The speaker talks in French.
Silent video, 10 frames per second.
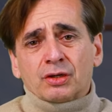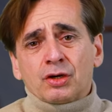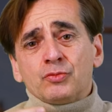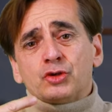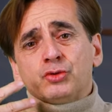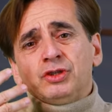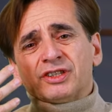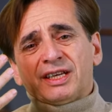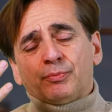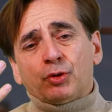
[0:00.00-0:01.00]
comme je suis
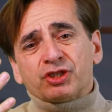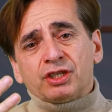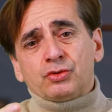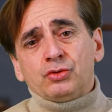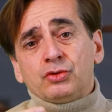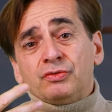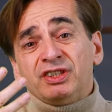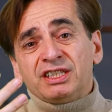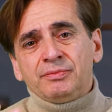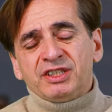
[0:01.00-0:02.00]
dans un processus de
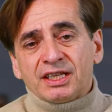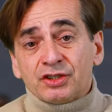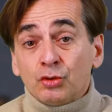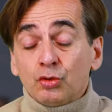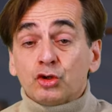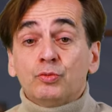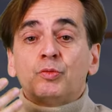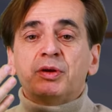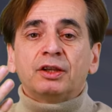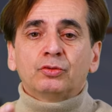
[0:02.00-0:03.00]
victimisation, je me
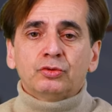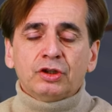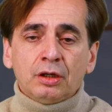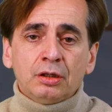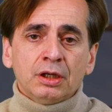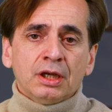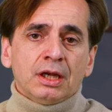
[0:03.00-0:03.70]
plains tout le temps